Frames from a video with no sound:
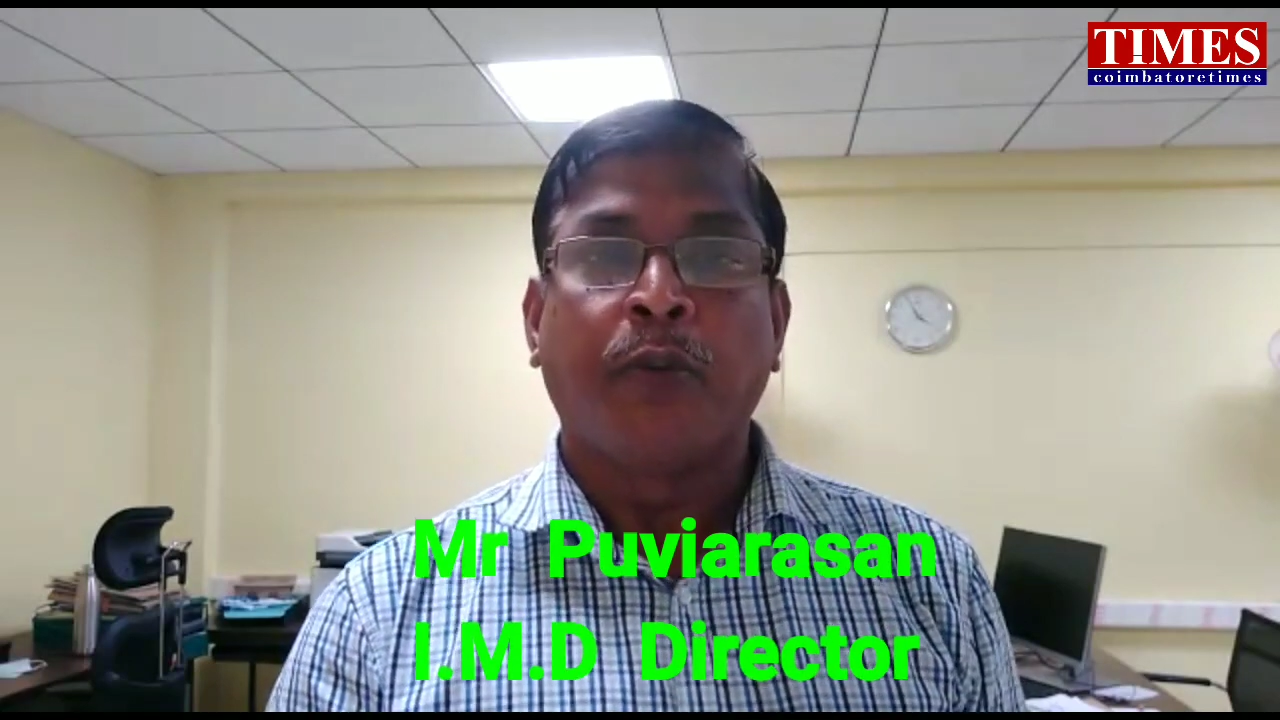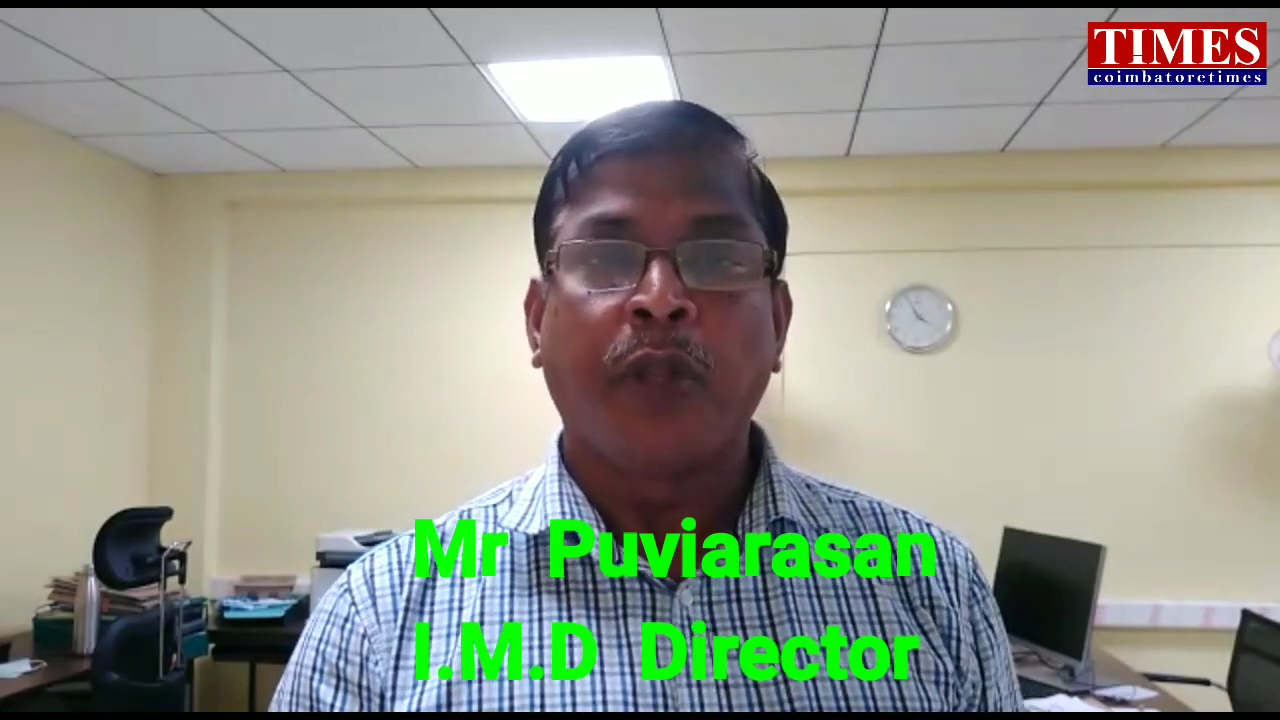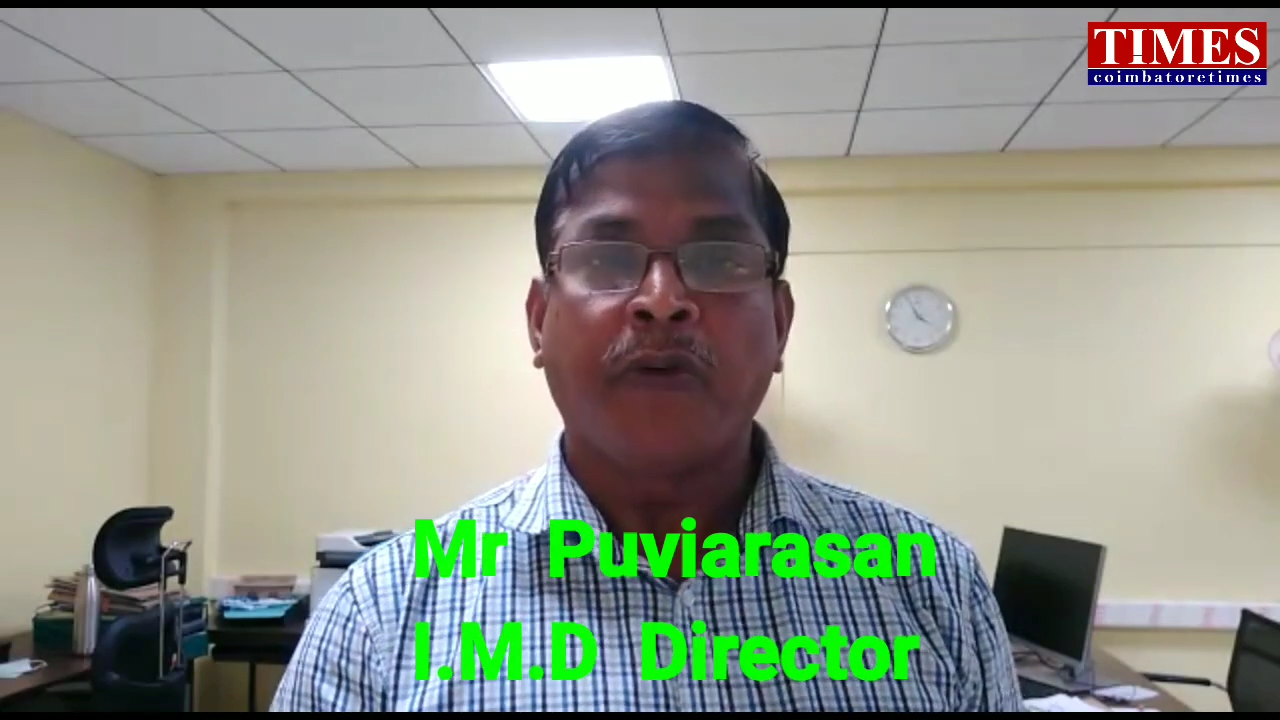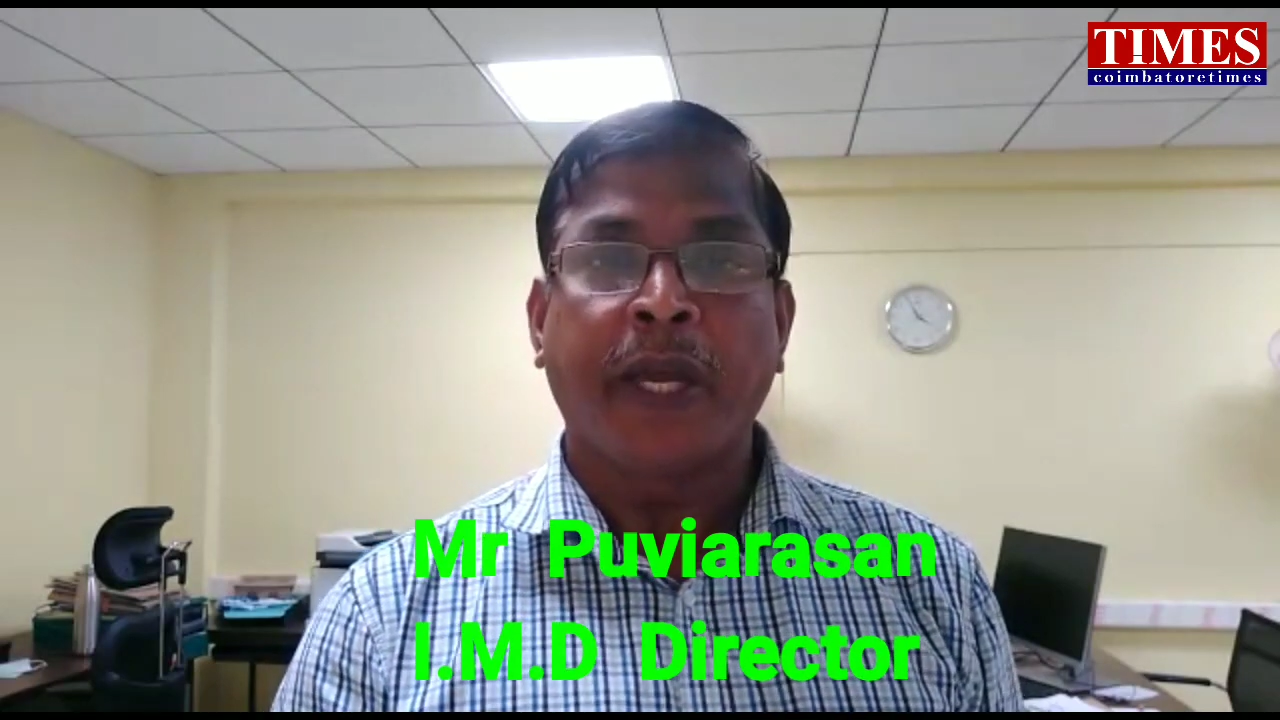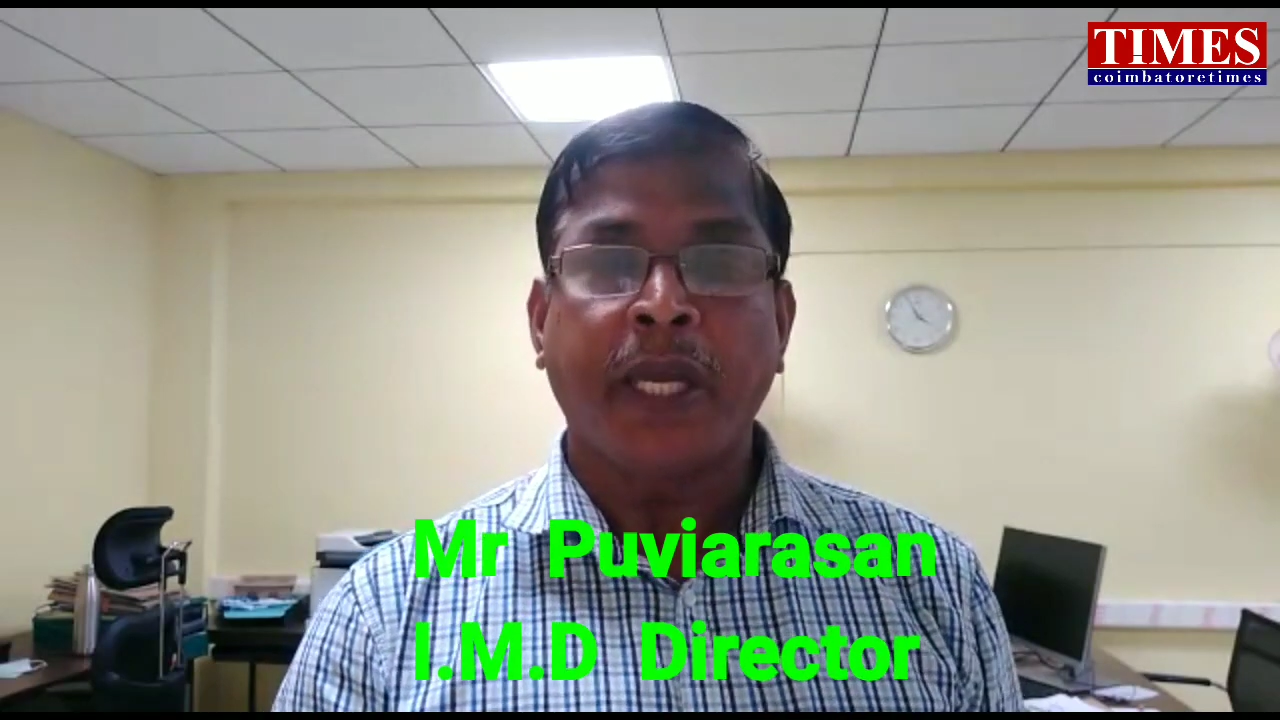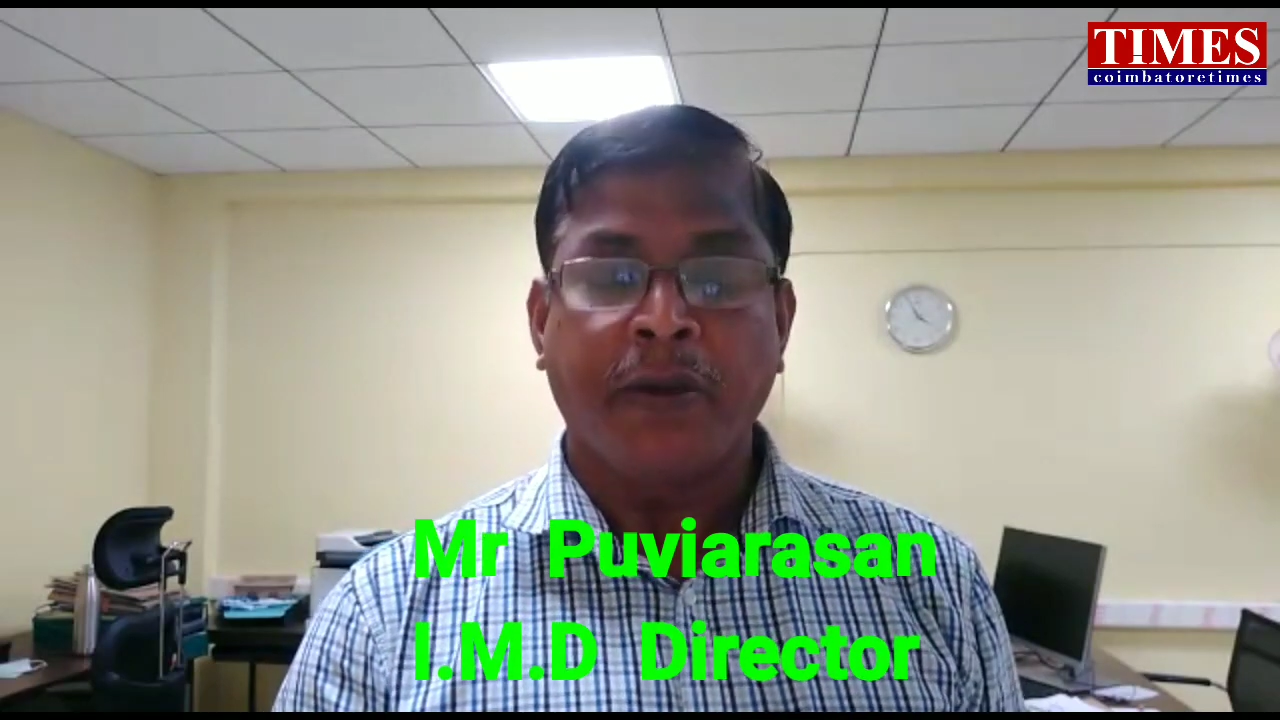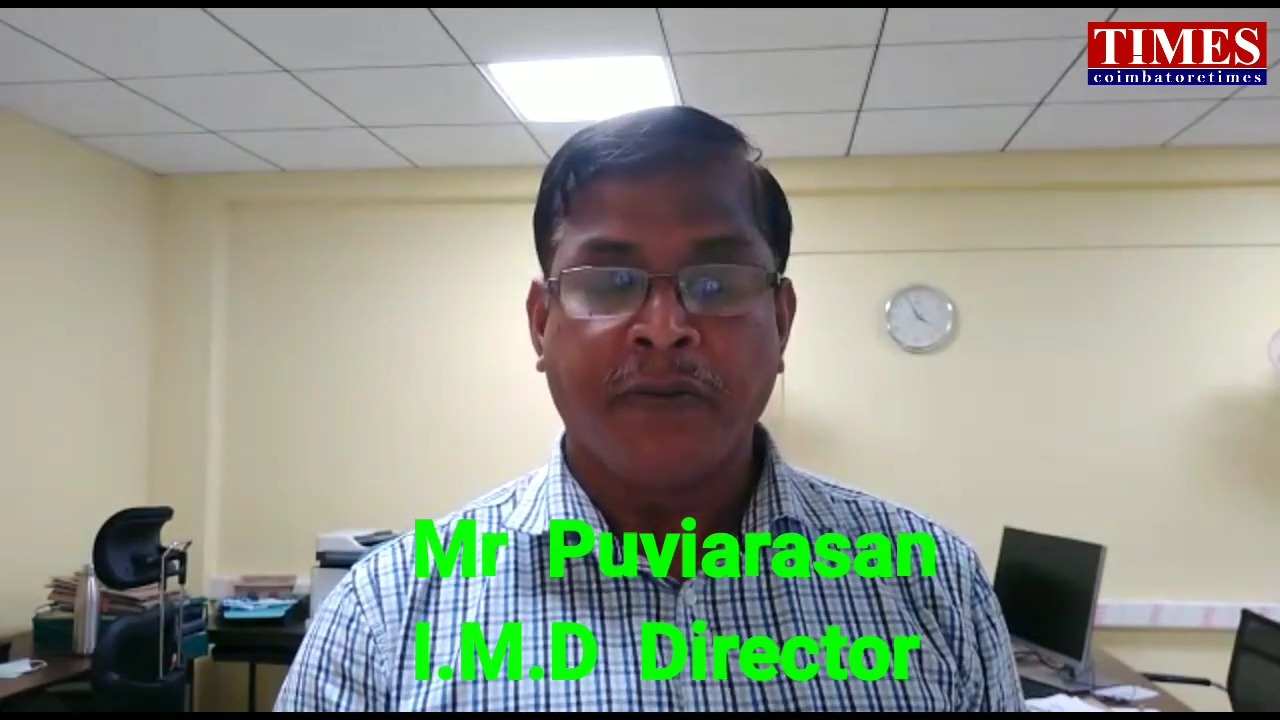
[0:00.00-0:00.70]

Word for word: புதுவை